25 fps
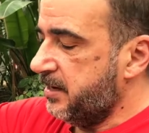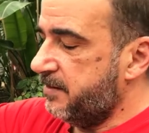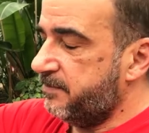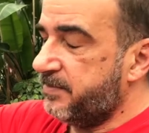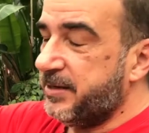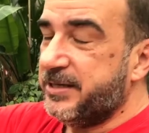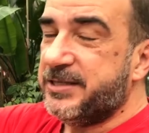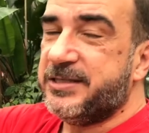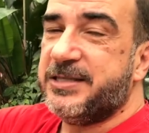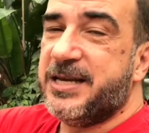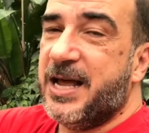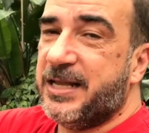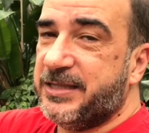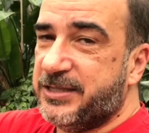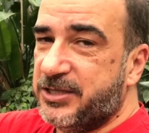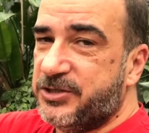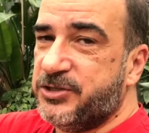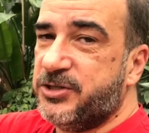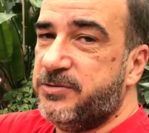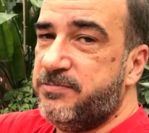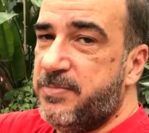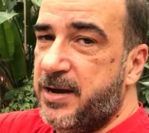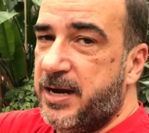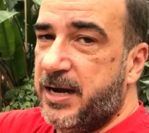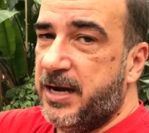
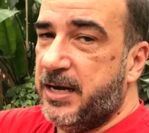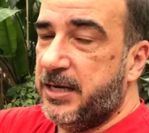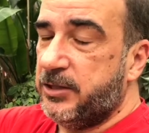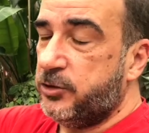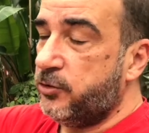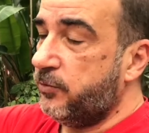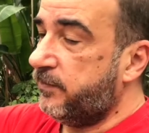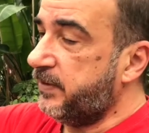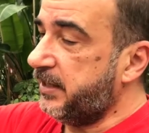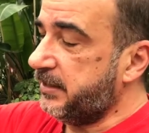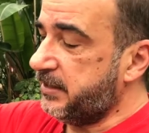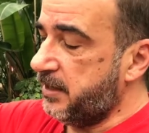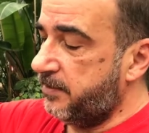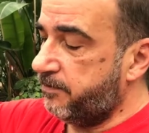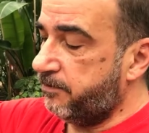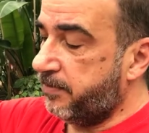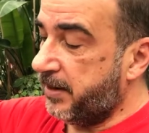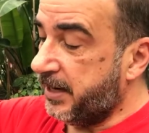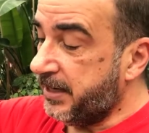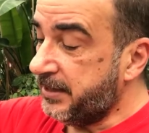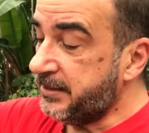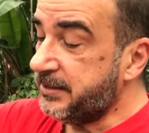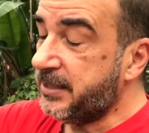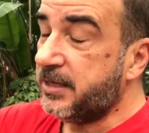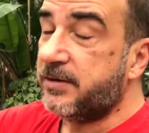pensateci bene, dovrete
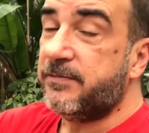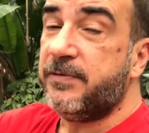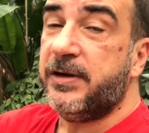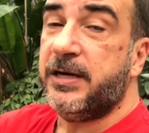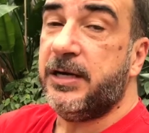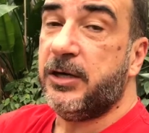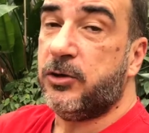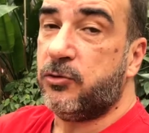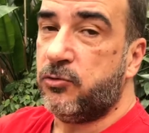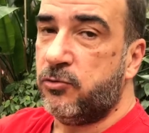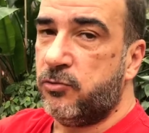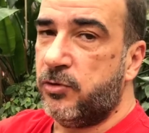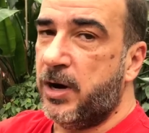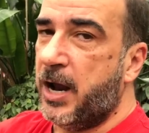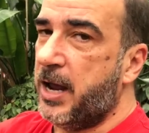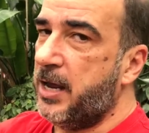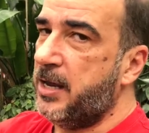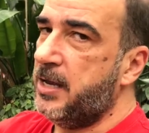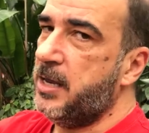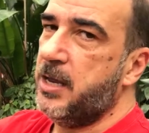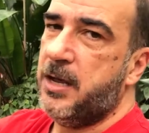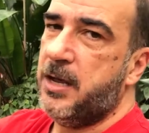prendervene cura